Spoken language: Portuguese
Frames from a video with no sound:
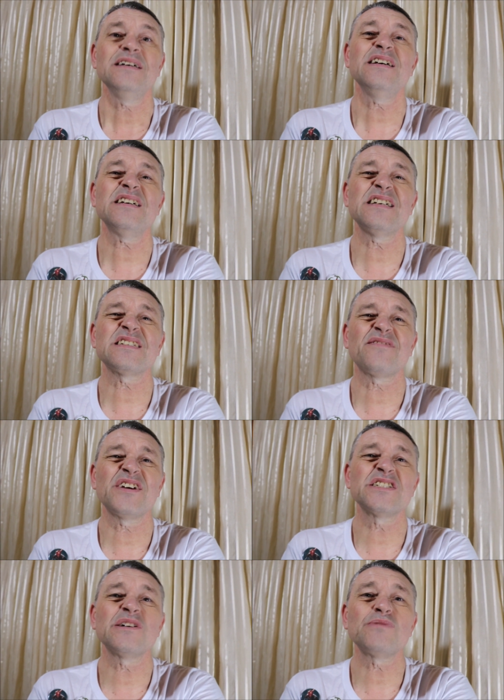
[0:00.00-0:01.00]
e que dessa
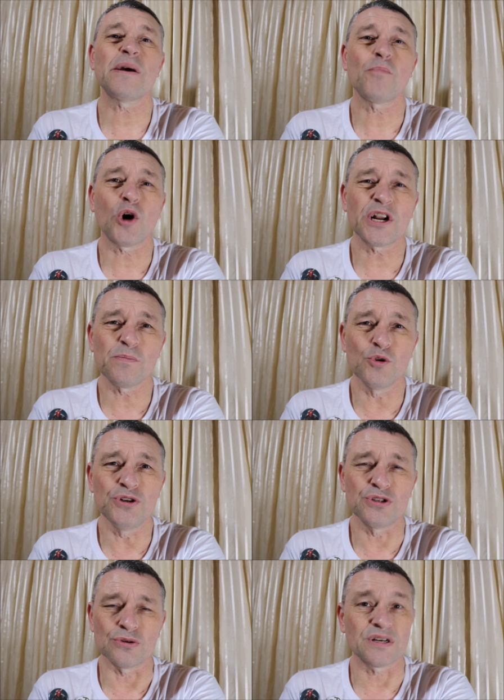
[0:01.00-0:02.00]
vez não demore
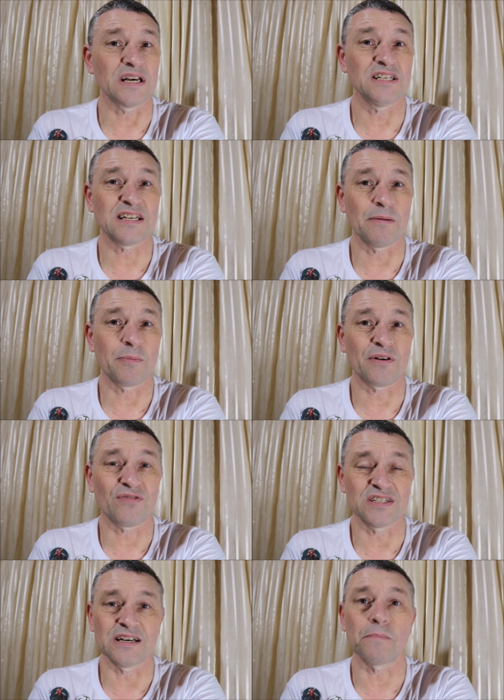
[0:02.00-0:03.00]
muito, quem sabe para
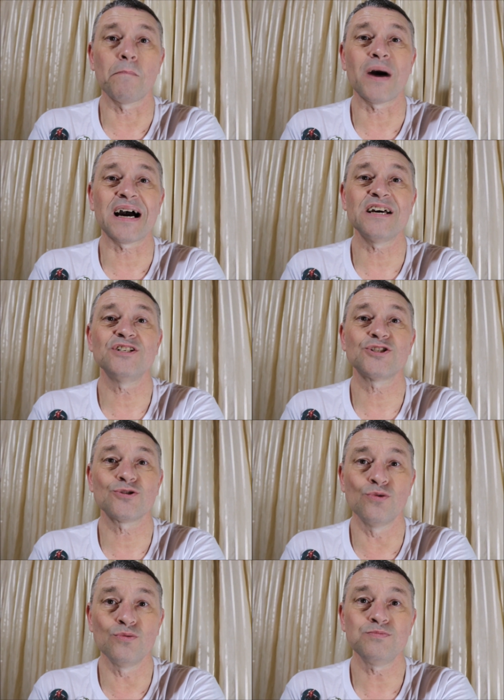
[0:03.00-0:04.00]
fazer
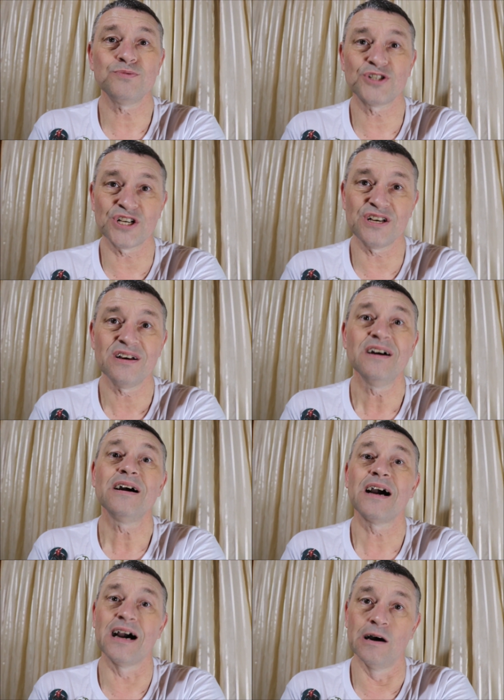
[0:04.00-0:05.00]
mais um sim
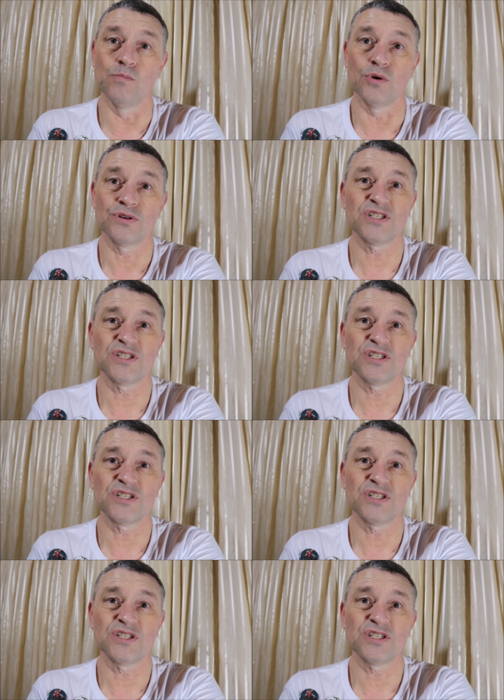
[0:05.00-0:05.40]
Rambo,